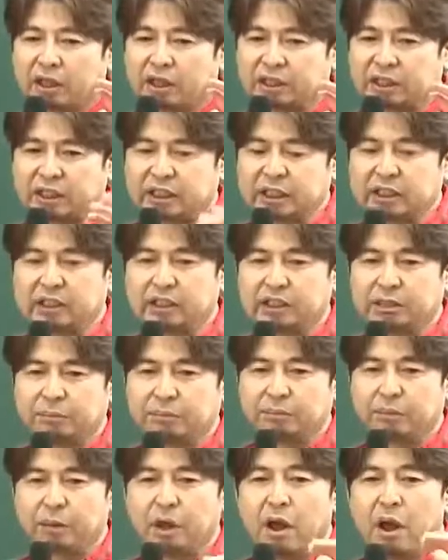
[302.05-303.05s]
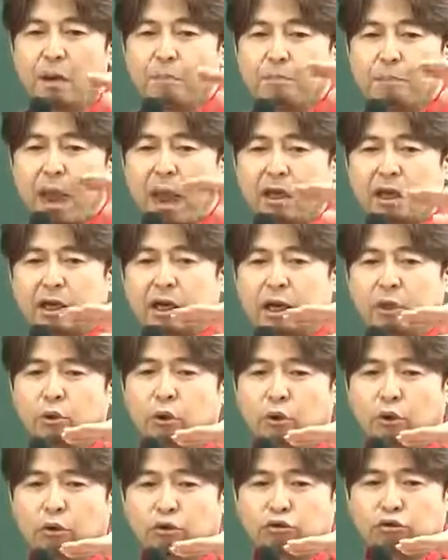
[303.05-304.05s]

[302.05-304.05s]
지금 100이란 노력을